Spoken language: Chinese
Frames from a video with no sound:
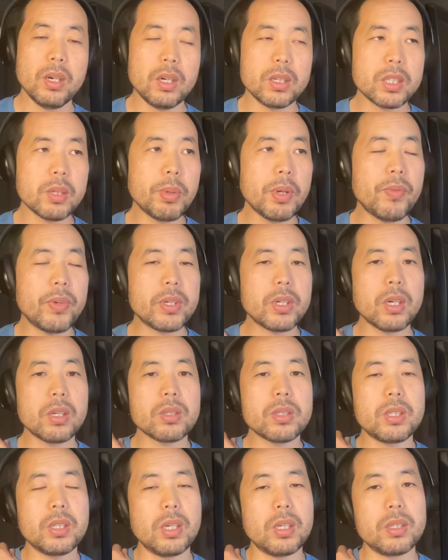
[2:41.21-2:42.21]
而这篇文
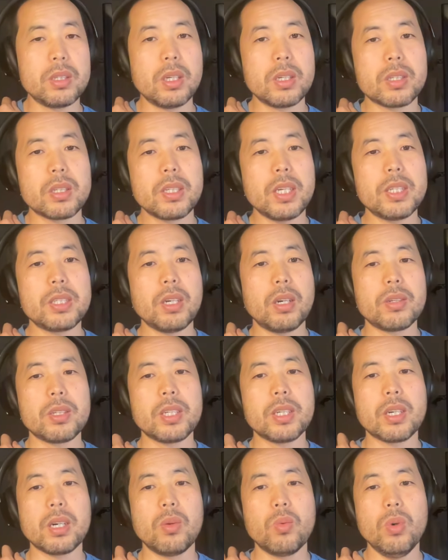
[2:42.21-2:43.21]
章也也是在讲
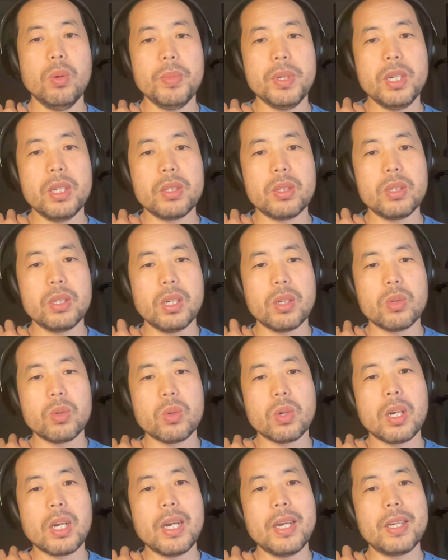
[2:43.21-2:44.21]
这个，我们也也
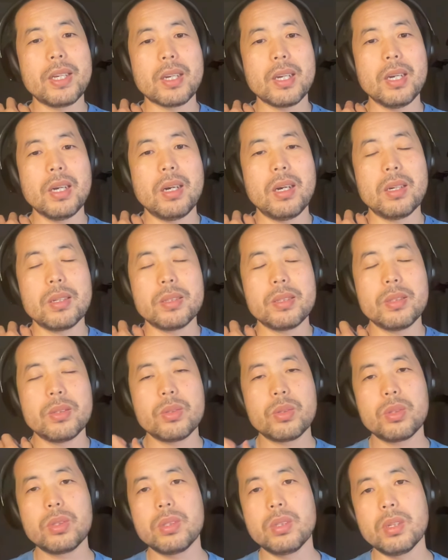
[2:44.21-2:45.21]
都看一看啊，
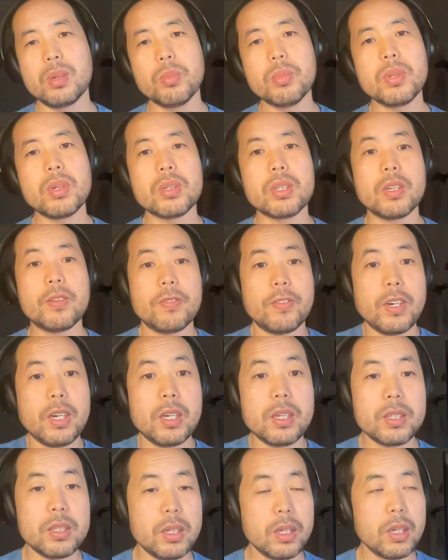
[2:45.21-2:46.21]
能不能引
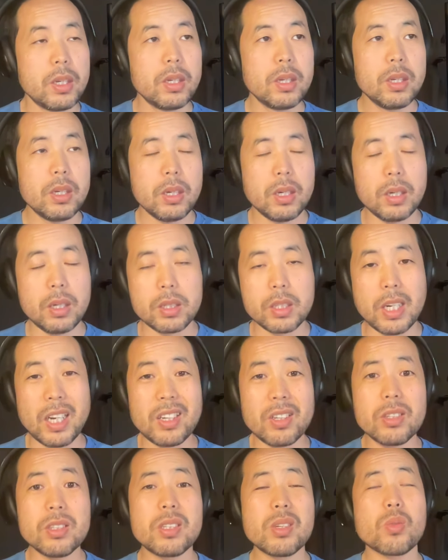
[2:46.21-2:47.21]
发呃
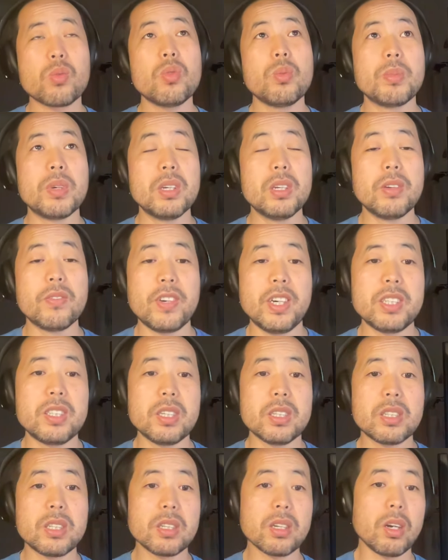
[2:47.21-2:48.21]
产生一些共鸣，引发
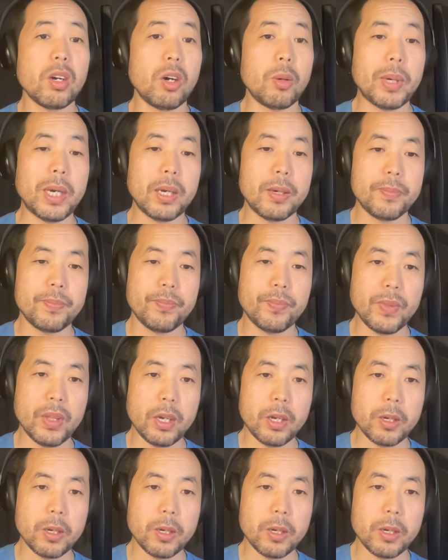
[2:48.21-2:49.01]
一些思考吧。